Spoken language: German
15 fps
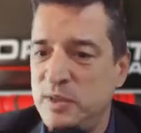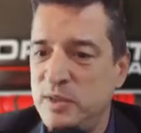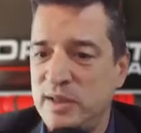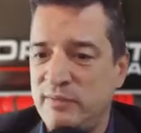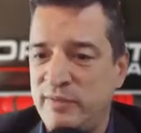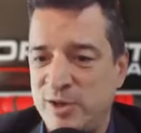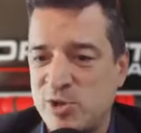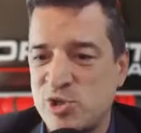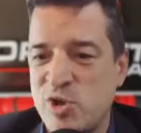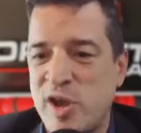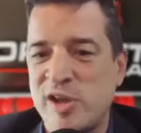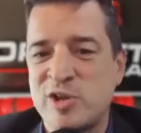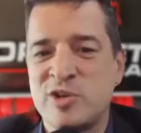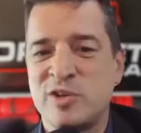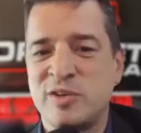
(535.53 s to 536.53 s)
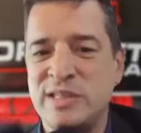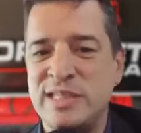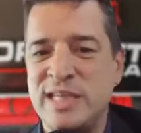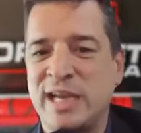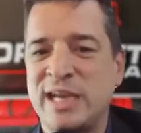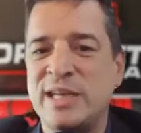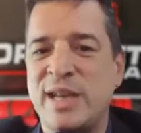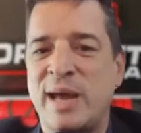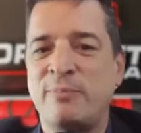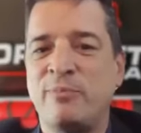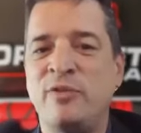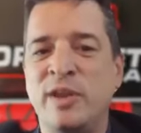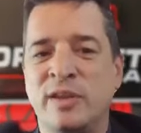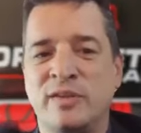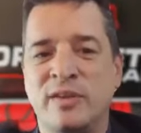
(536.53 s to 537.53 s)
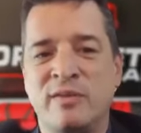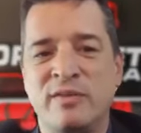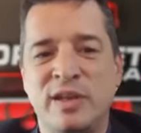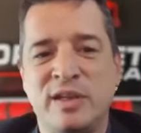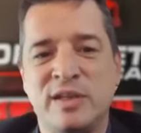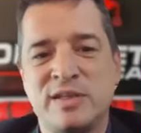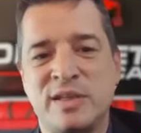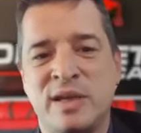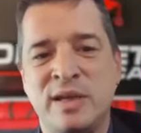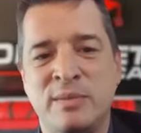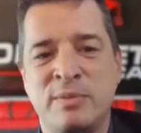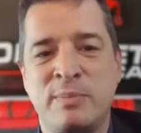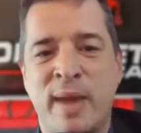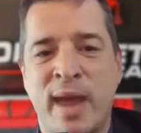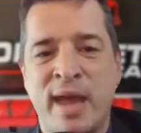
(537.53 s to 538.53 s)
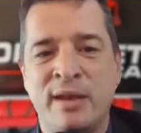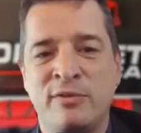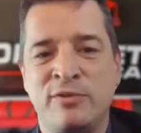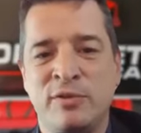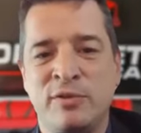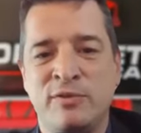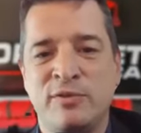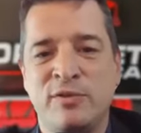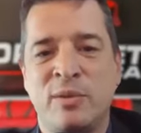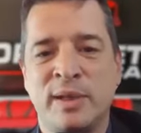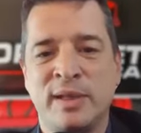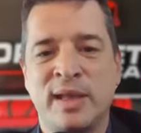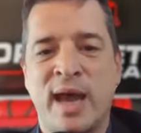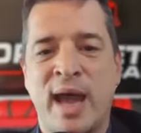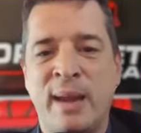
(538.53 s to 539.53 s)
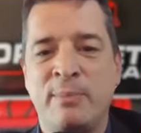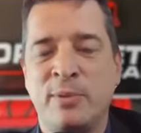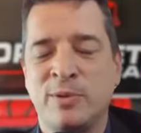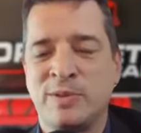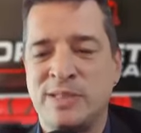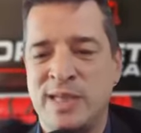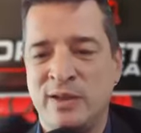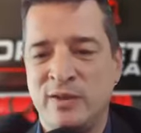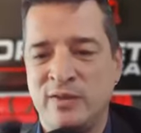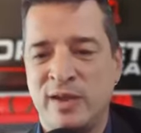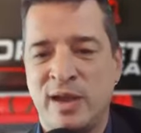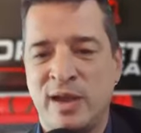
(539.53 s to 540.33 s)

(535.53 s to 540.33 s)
mit der Wettsteuer schon sehr knapp wird. Ja, wenn ich jetzt da hier bei beiden 5,3